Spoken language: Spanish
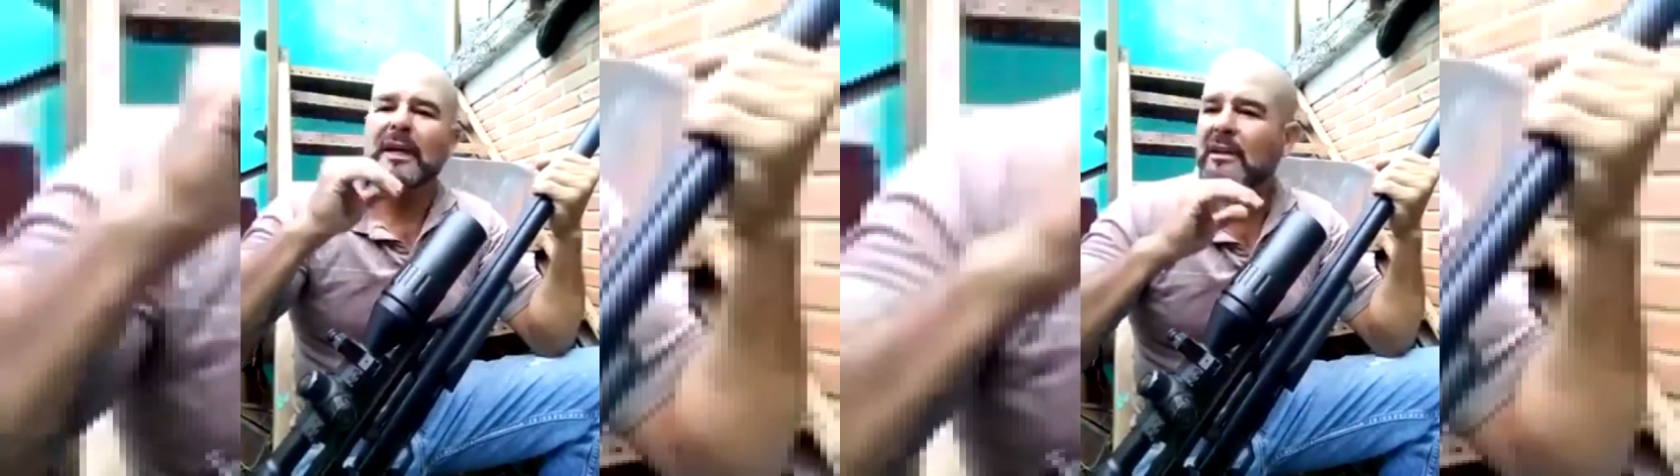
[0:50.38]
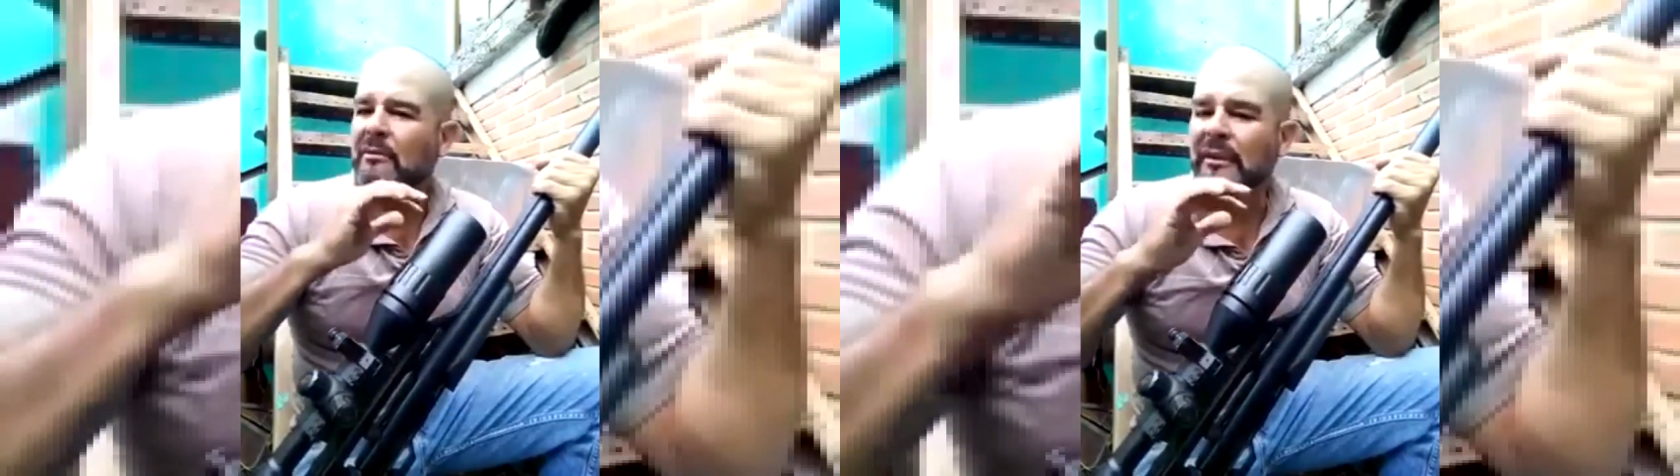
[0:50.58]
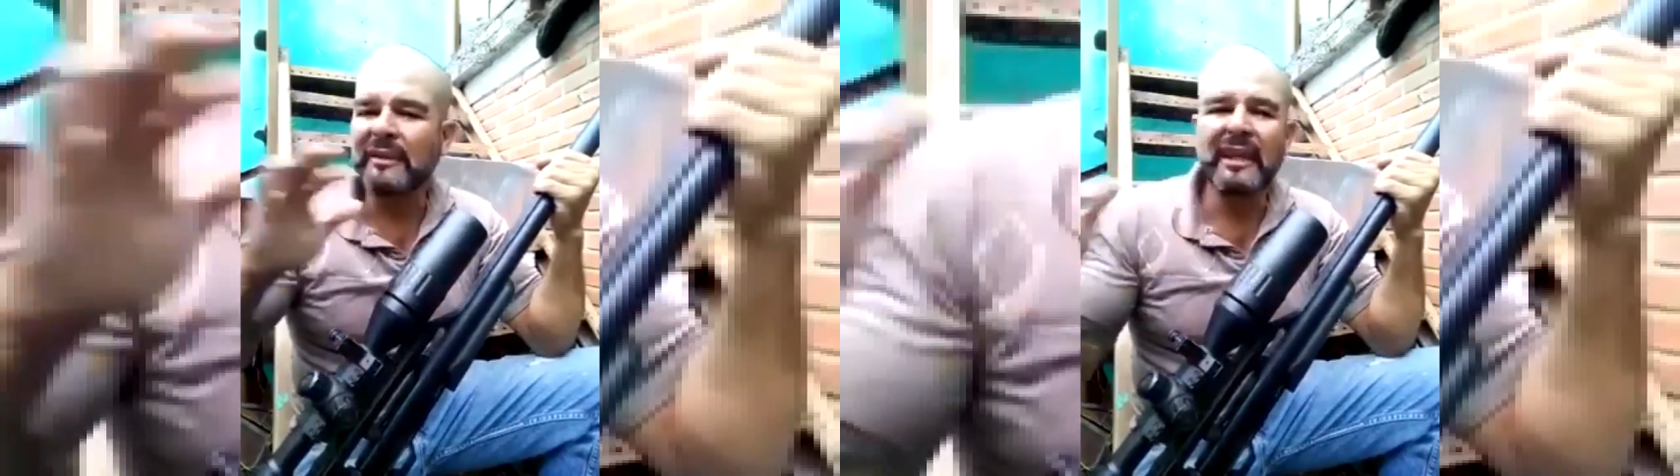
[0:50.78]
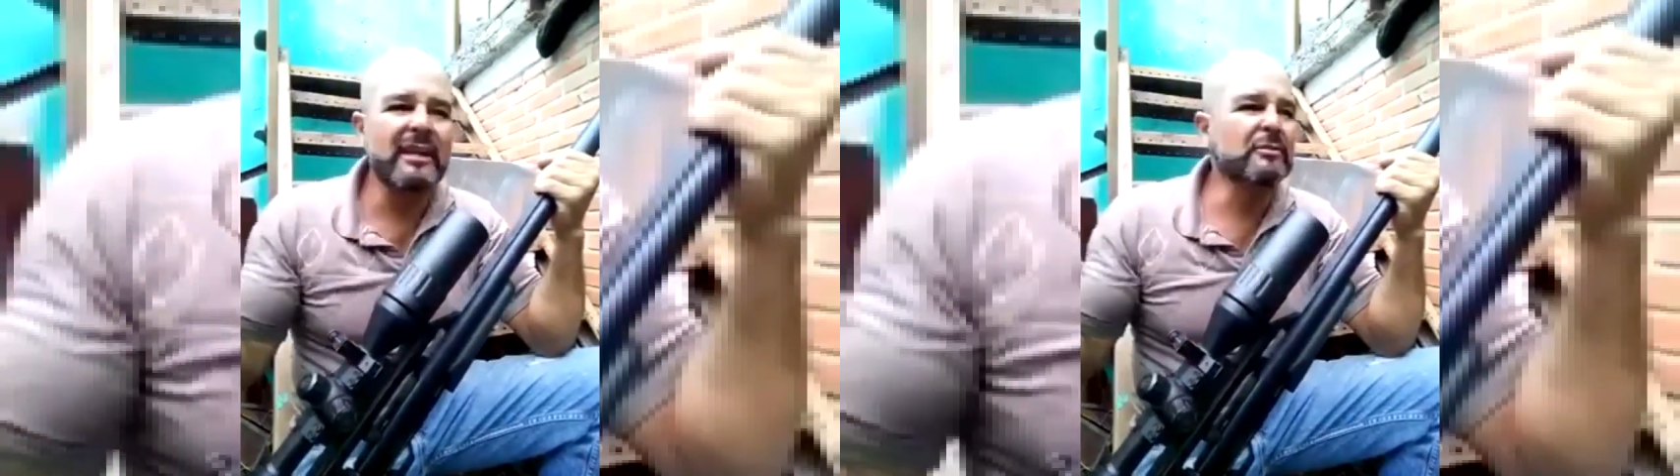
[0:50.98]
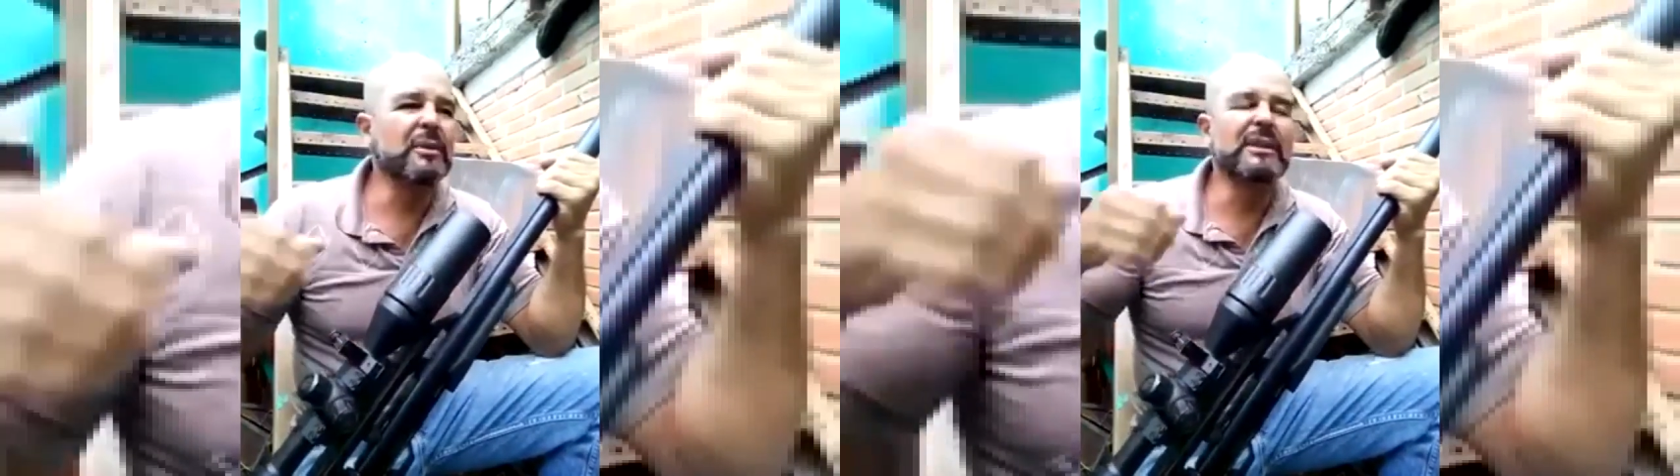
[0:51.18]
pueden
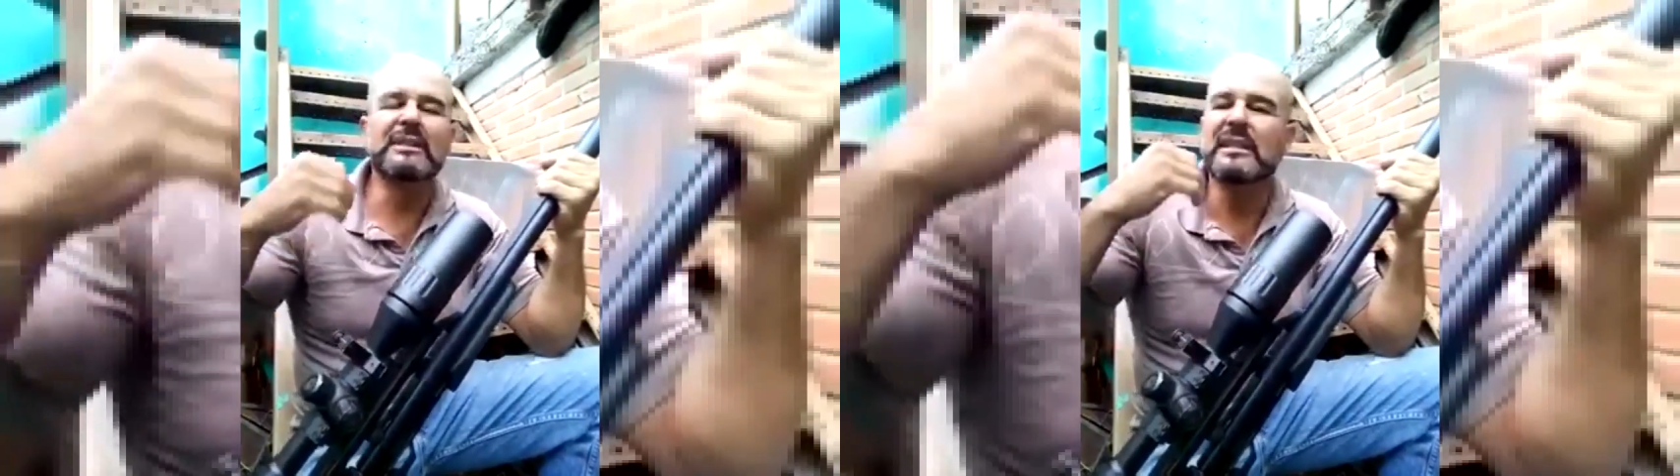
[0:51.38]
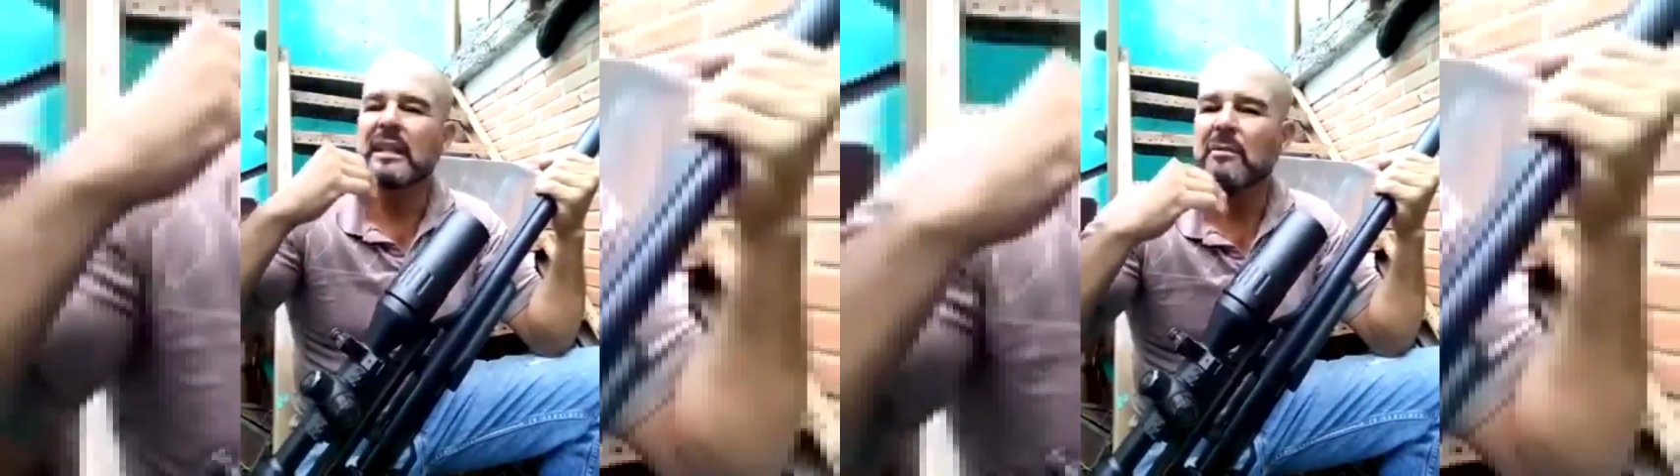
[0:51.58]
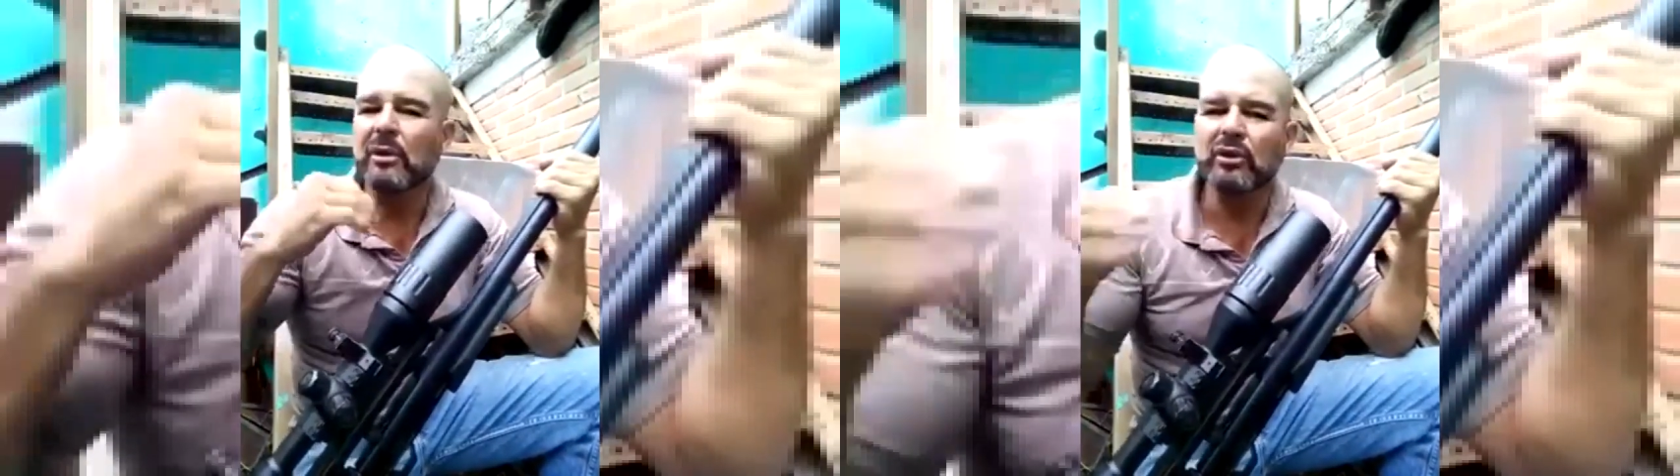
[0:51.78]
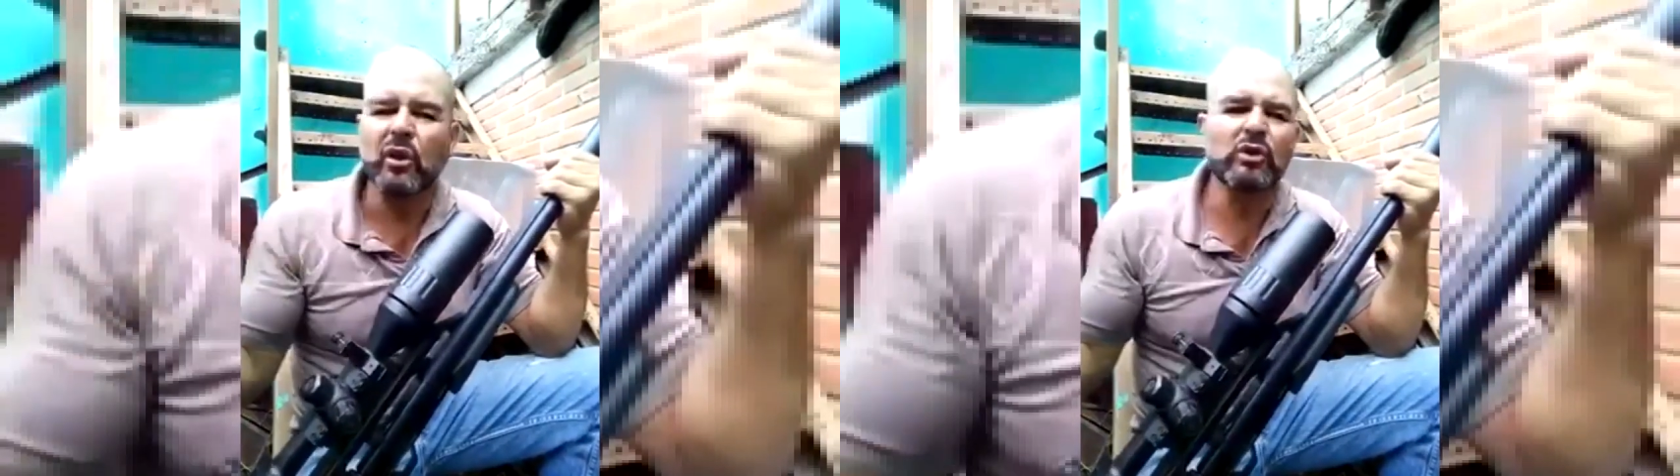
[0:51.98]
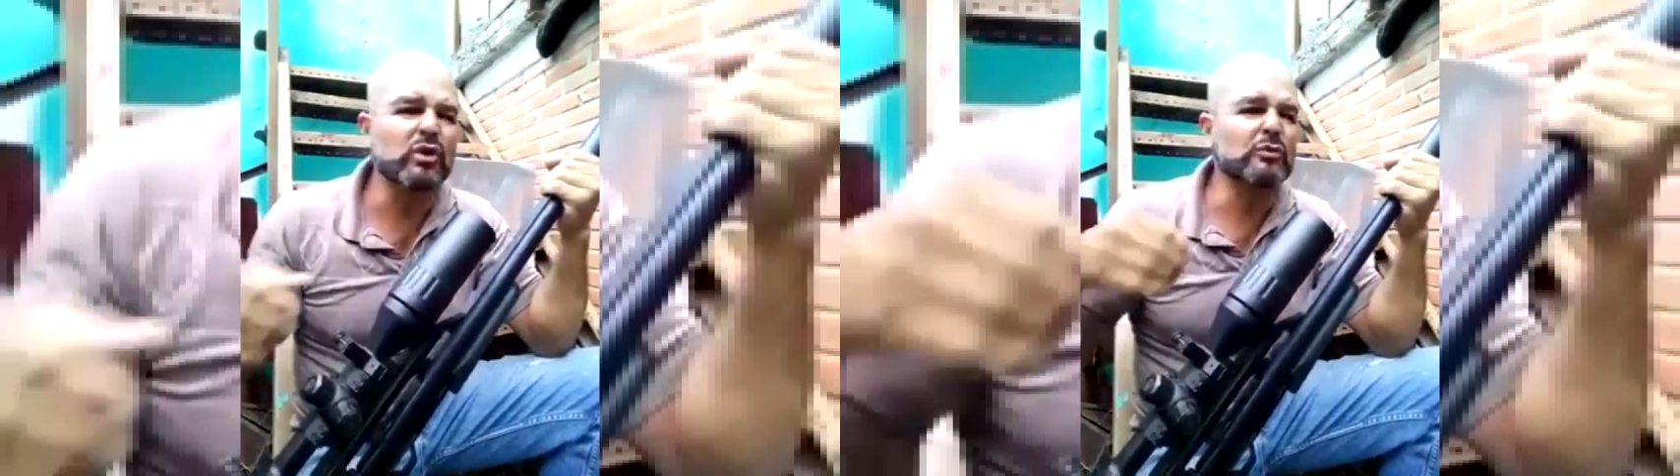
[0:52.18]
ofender, nos pueden decir revoltosos,